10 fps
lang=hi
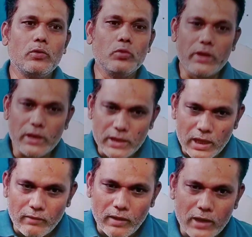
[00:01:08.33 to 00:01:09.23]
उनके लिए
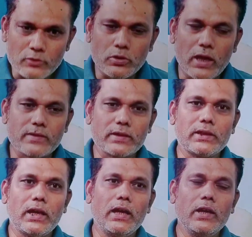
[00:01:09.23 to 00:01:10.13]
आवाज़ उठा
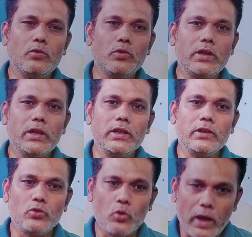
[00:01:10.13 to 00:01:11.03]
सकता है उनके
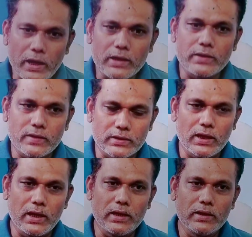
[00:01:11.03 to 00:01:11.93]
लिए दुआएं कर
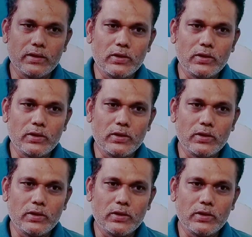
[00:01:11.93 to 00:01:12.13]
सकता है